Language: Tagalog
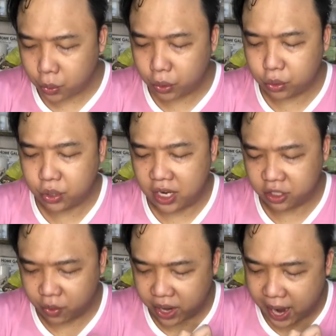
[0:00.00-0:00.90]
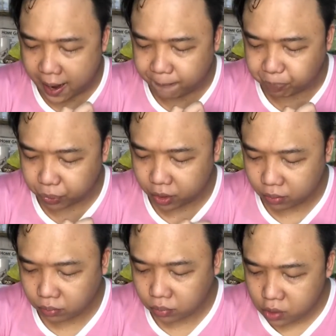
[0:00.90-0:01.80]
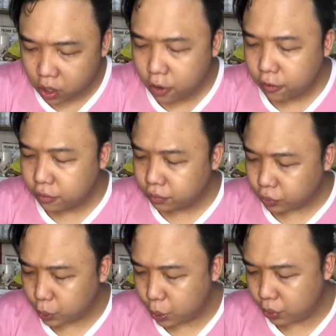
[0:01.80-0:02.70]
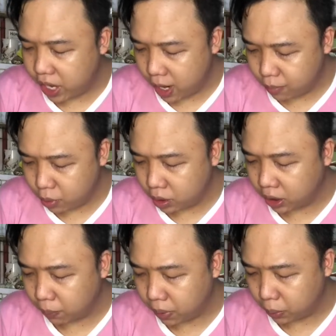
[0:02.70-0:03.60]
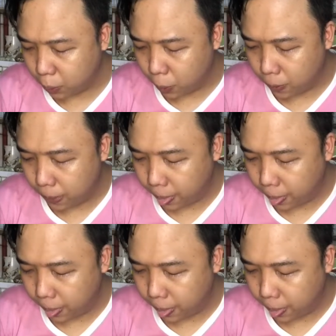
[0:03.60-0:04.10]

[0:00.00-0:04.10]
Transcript: so it also has graham. So yung graham yung natikman ko.